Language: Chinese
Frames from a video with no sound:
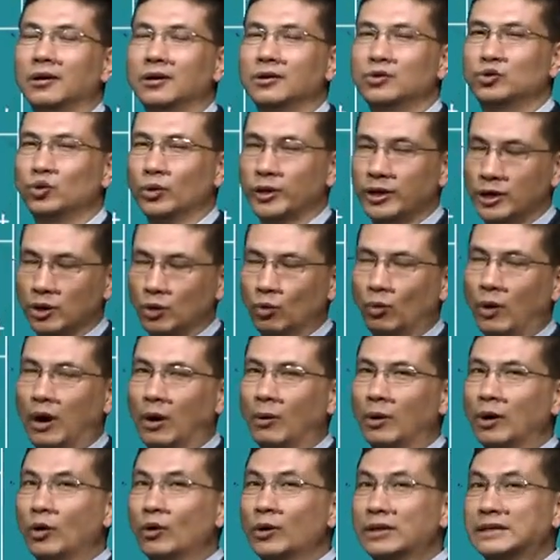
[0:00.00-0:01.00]
所以
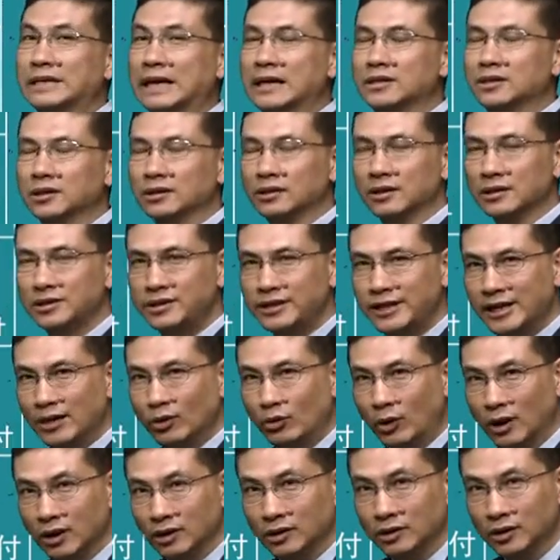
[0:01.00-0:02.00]
往往会在整个借
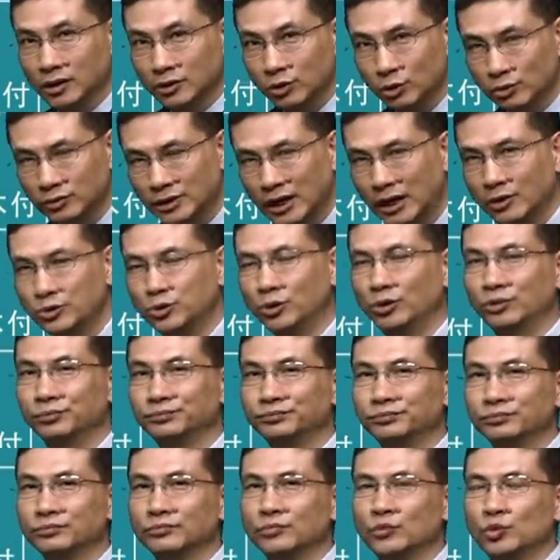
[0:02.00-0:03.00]
款合同当
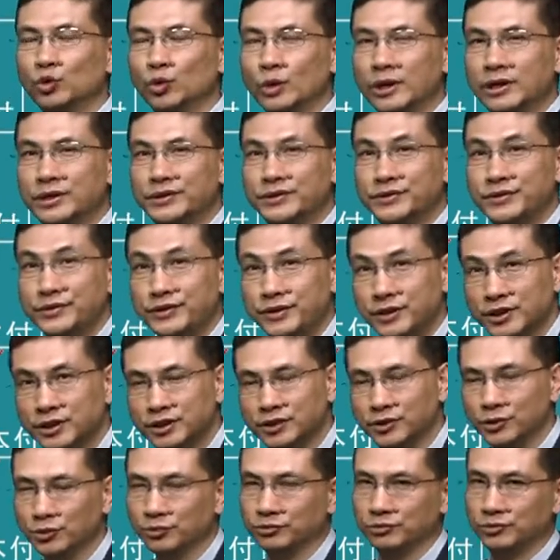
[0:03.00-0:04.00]
中对资金的
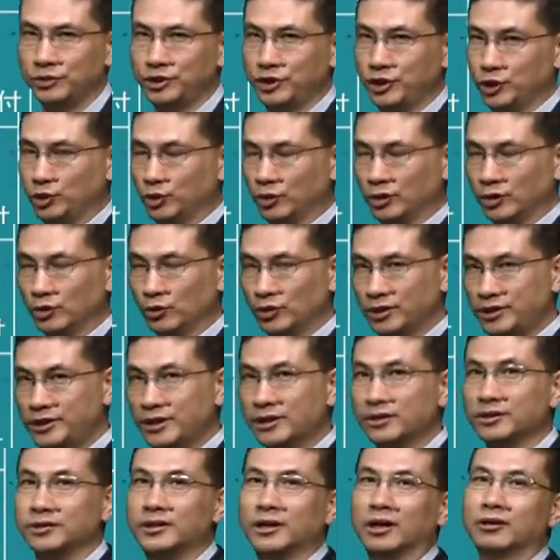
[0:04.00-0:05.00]
使用提出很多
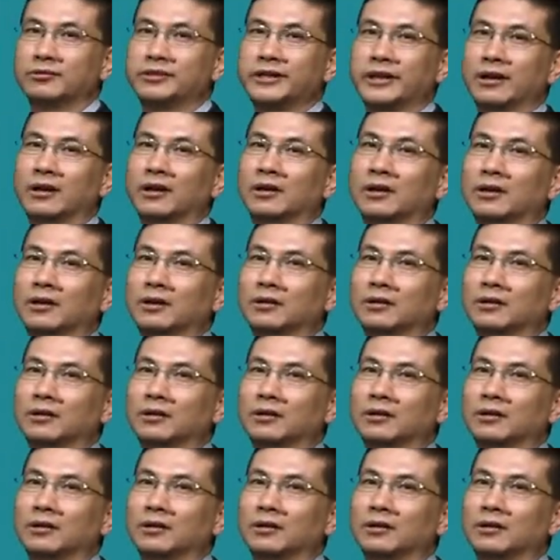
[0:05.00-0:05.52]
限制条件，